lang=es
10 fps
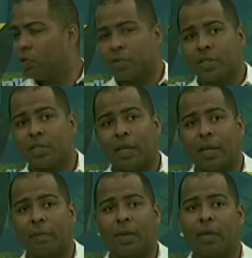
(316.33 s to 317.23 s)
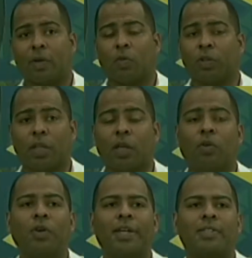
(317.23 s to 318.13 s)
Entonces, eh, eh, como te
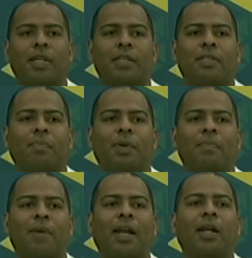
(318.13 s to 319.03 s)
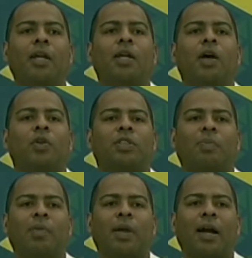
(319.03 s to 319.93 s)
digo, este, este primer o
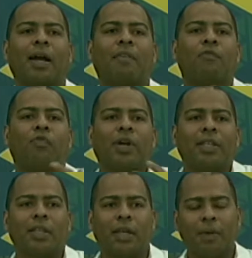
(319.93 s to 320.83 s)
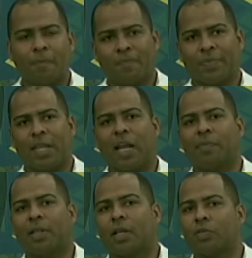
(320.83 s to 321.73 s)
esta primera gran fuente de
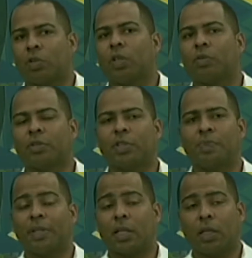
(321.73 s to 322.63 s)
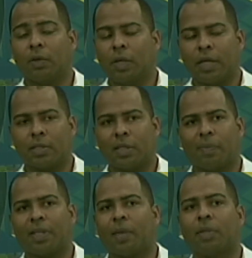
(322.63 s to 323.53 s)
alimentación de nuestra expectativa es
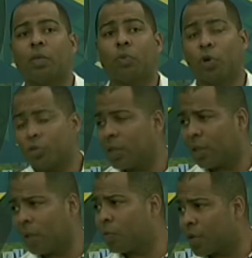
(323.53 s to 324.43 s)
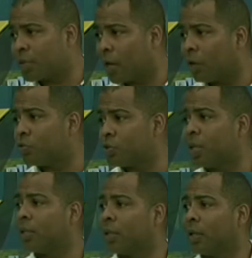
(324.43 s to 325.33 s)
tremendamente poderosa y tenemos que hacerla
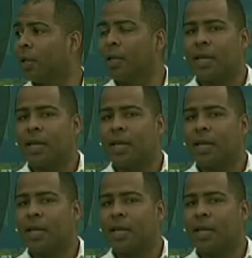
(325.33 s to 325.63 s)
consciente.